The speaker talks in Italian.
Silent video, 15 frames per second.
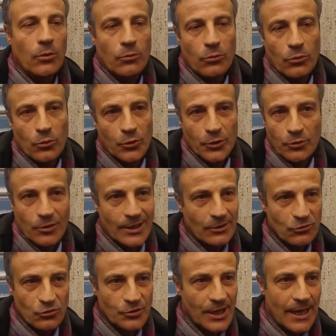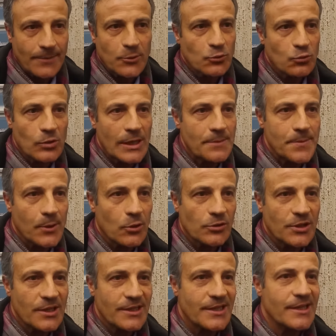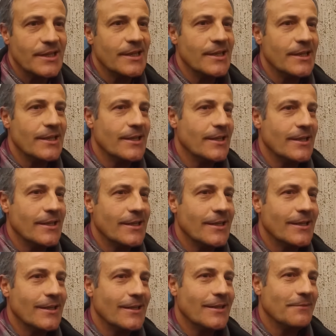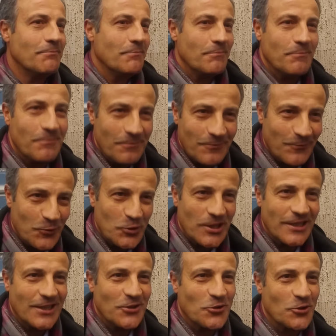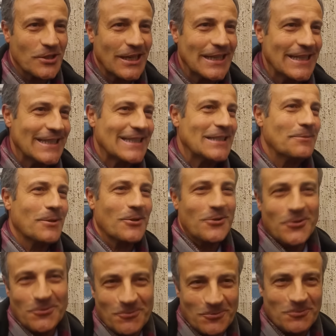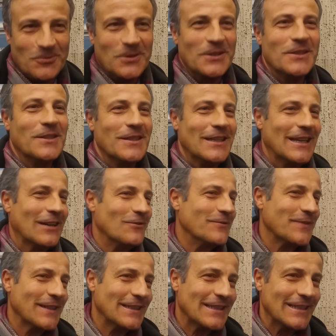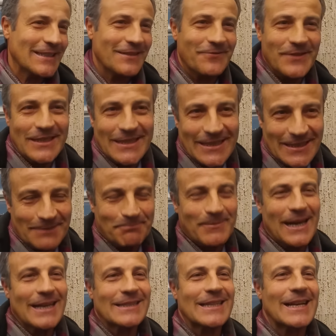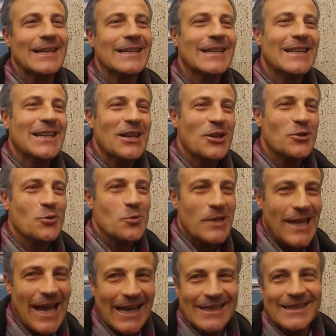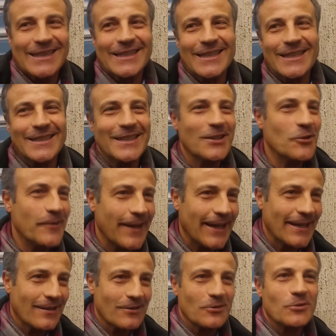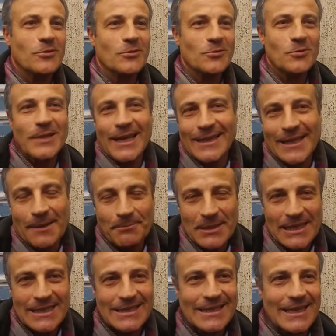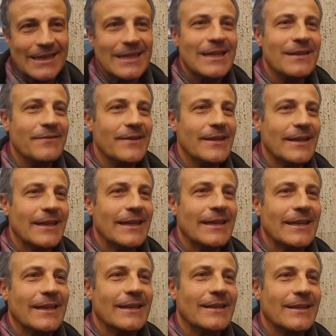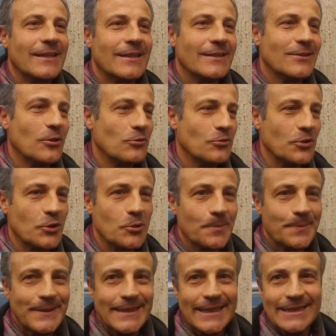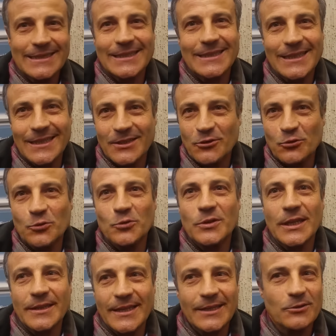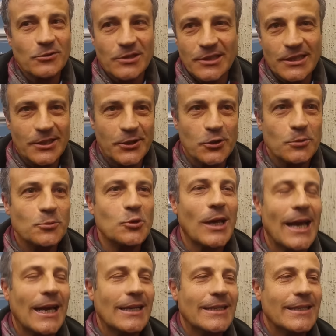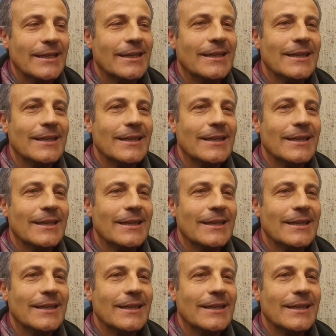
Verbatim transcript: Noi non ragioniamo sulle ipotesi, mm, voi siete giornalisti, però non, eh, la conferenza dei servizi si basa sugli atti di governo, sugli atti amministrativi che sono di competenza delle giunte e dei consigli comunali.